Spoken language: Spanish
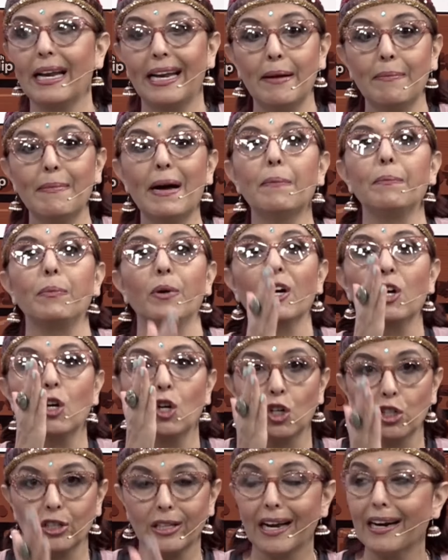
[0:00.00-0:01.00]
Es más, puedes
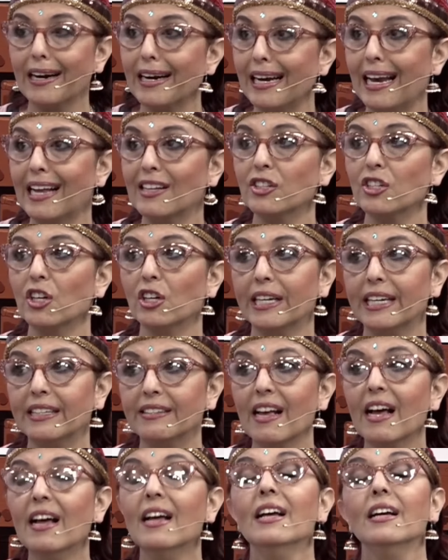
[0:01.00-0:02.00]
cortar relación cuenta
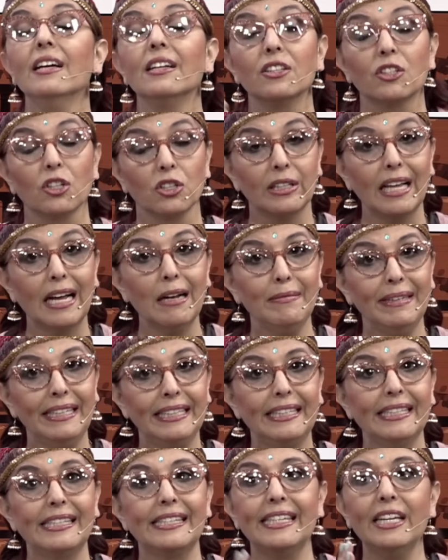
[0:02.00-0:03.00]
nueva.
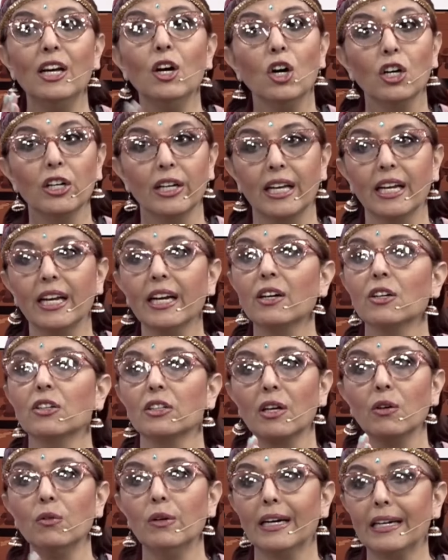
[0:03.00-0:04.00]
Totalmente, si hoy querés
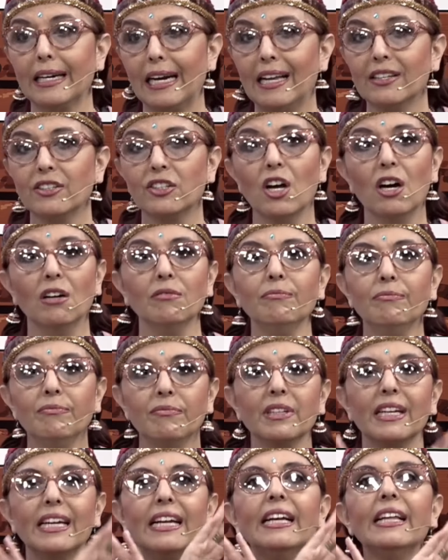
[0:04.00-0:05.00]
cortar una relación,
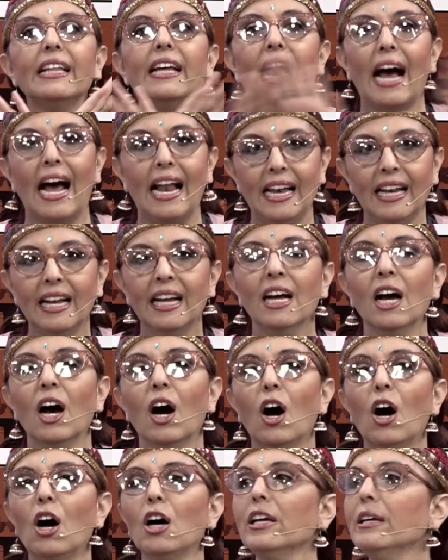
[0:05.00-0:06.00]
Ideal. Es
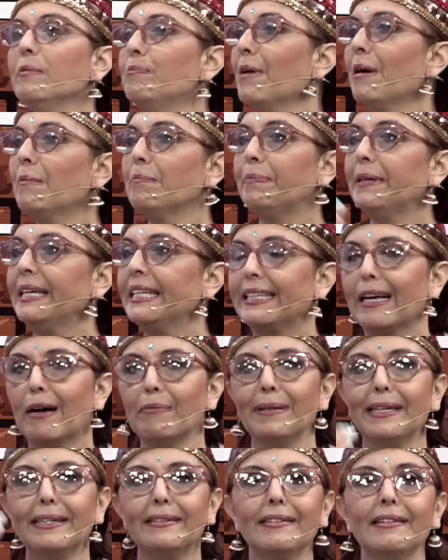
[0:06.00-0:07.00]
Hoy Pampita
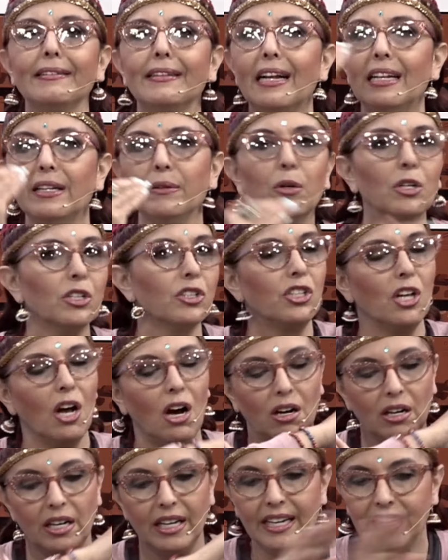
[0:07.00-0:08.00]
presenta el divorcio,
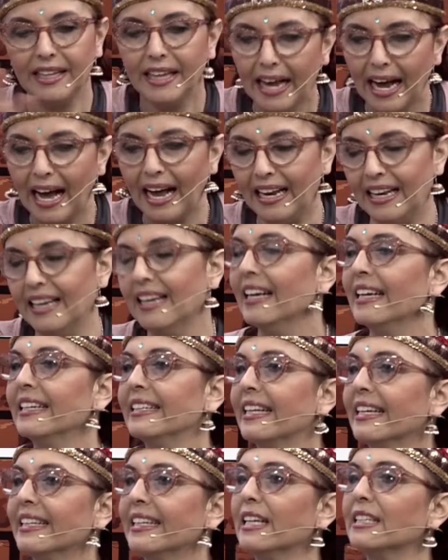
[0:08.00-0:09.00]
ideal,
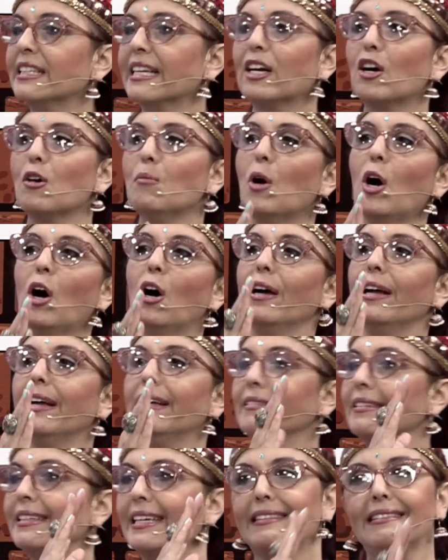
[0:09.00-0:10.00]
¿entendés? Es como, eh,
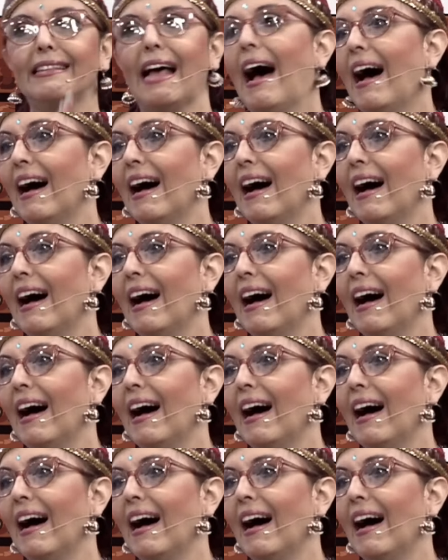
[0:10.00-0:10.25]
ya está.